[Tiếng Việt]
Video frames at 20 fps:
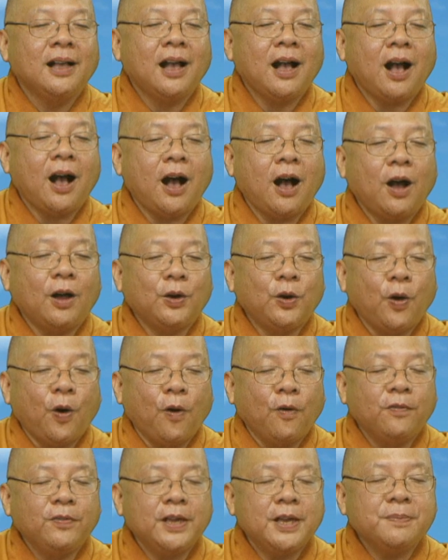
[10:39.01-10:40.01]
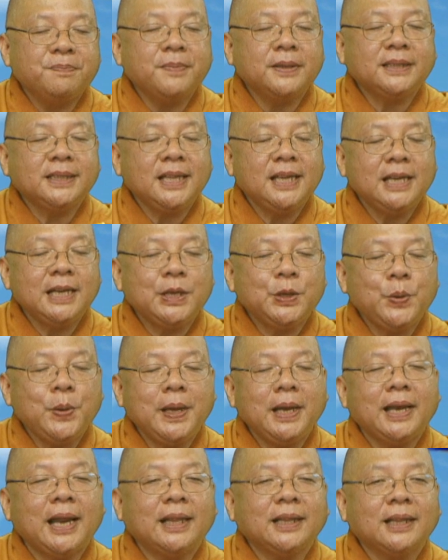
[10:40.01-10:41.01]
họ lộ viễn bích thiên
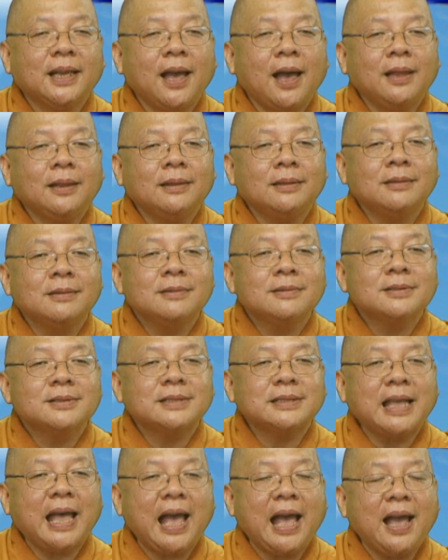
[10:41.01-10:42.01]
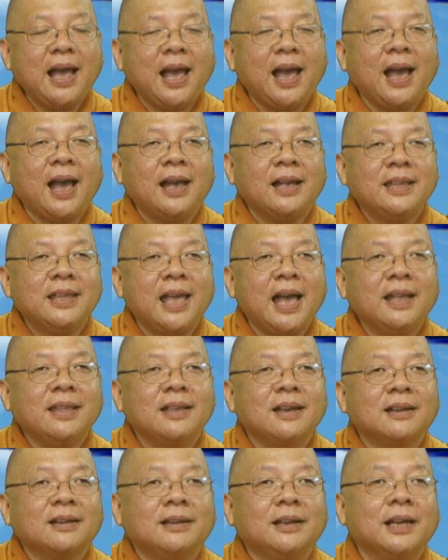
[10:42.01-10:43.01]
duy lãnh kết xa hà giá
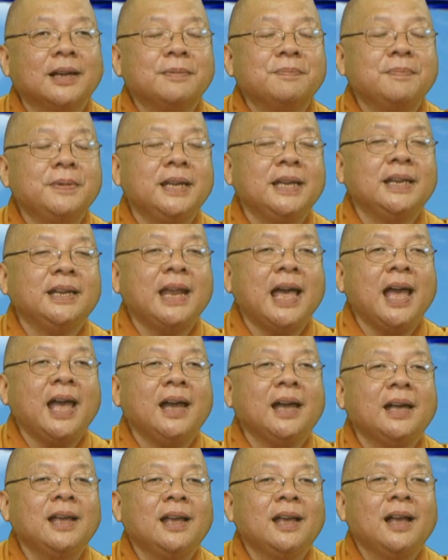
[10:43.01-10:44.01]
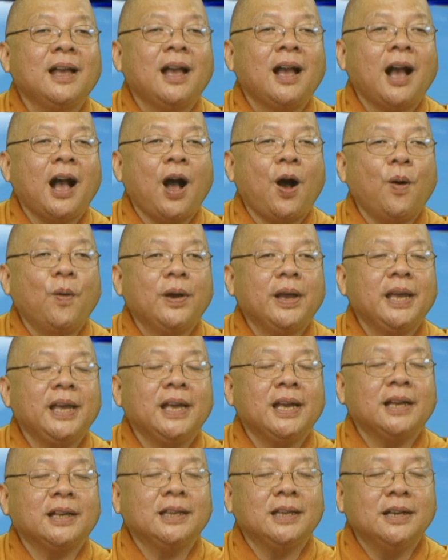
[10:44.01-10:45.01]
nhật lực bì đa hậu
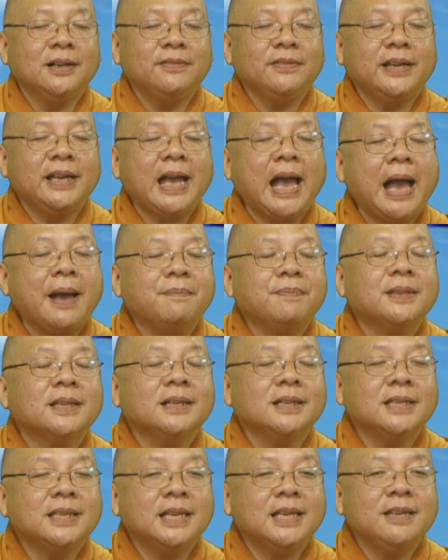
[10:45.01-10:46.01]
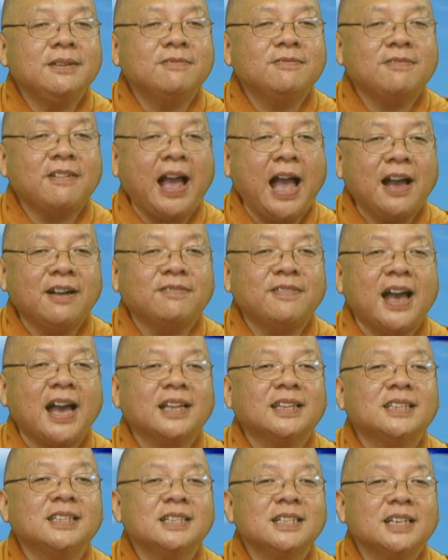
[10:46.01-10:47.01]
hiền nhữ vị am thử trị vạn
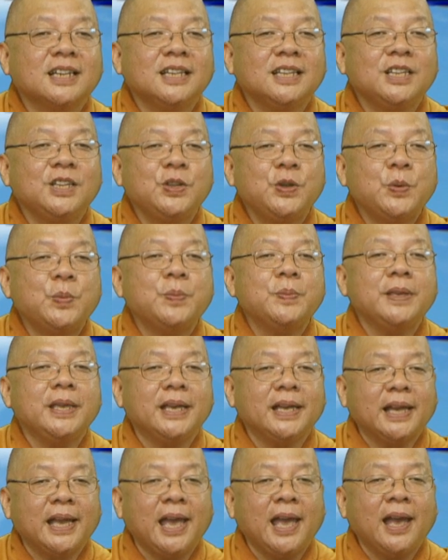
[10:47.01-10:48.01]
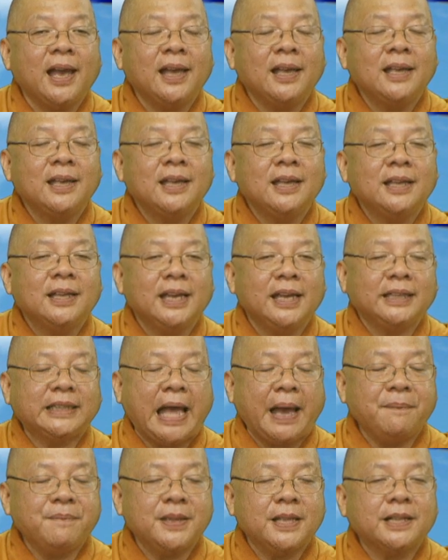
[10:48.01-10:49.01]
vạn tương kinh dung dị khang thì
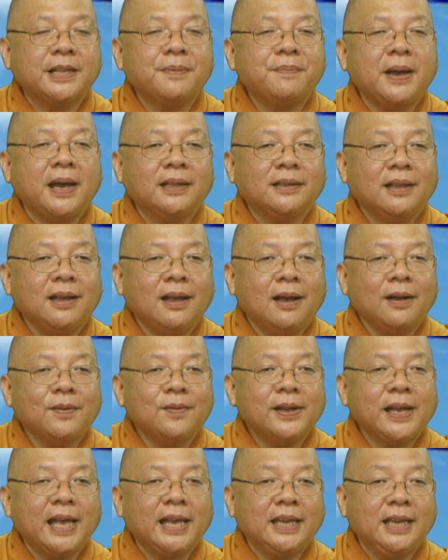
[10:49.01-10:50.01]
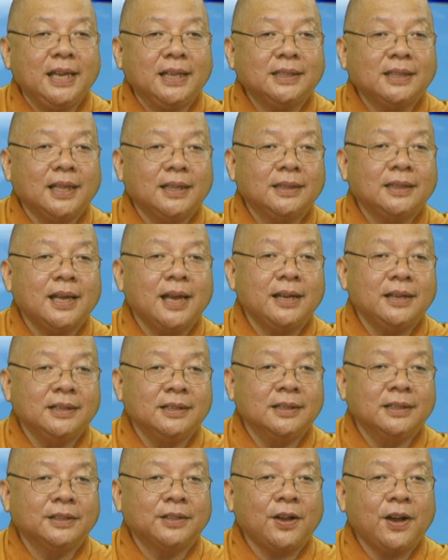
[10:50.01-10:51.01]
tạm dịch cái bài thơ của ngài nghĩa tịnh thời
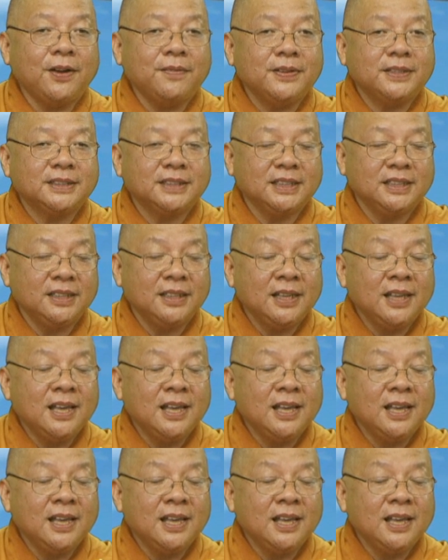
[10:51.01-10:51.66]
đường nói về sự